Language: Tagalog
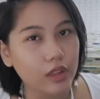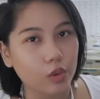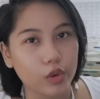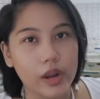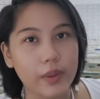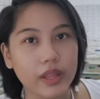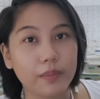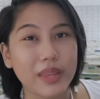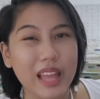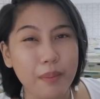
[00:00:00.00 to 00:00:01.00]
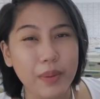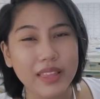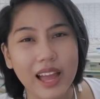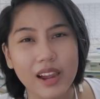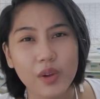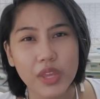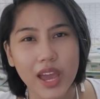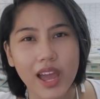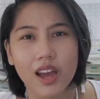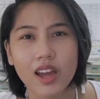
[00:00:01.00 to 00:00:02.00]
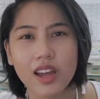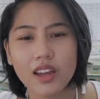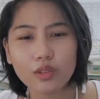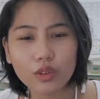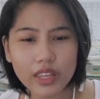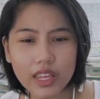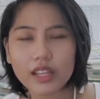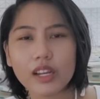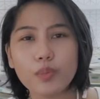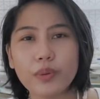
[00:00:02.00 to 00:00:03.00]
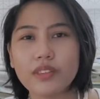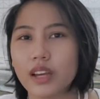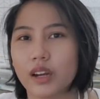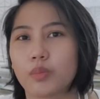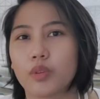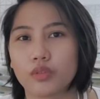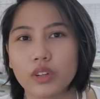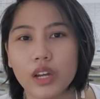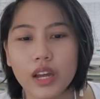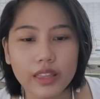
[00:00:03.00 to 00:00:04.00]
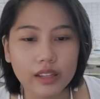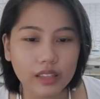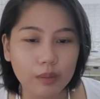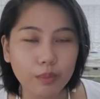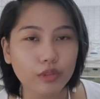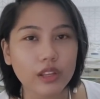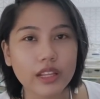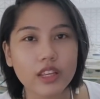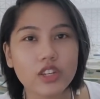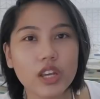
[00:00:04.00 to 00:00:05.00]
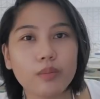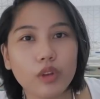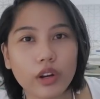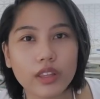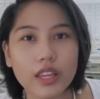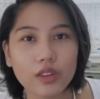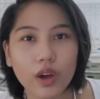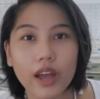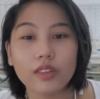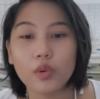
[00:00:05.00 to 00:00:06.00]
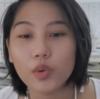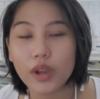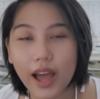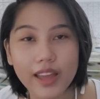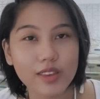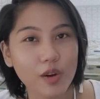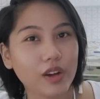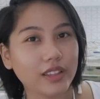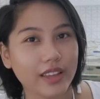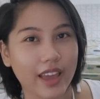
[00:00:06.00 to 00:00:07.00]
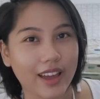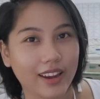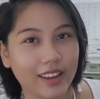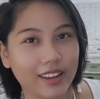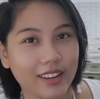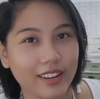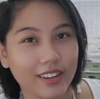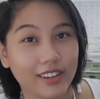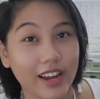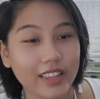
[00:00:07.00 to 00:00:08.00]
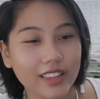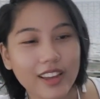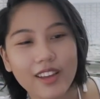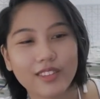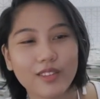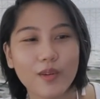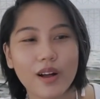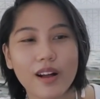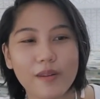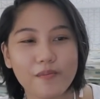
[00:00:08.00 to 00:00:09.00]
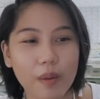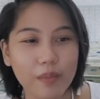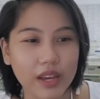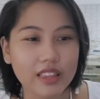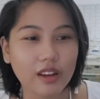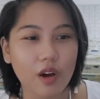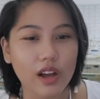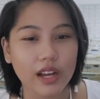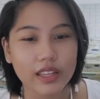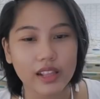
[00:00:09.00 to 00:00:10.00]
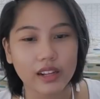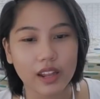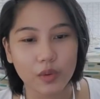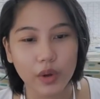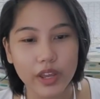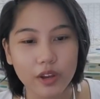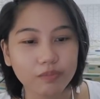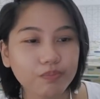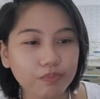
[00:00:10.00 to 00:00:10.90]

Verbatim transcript: tournament, pinapanalo niya. So, ganyan kalupit si Karpov. Nagtagpo sila ni GM Torre dito at hulaan nyo ang nangyari. Right? So, uh, papakita ko ang kanilang laro ngayon.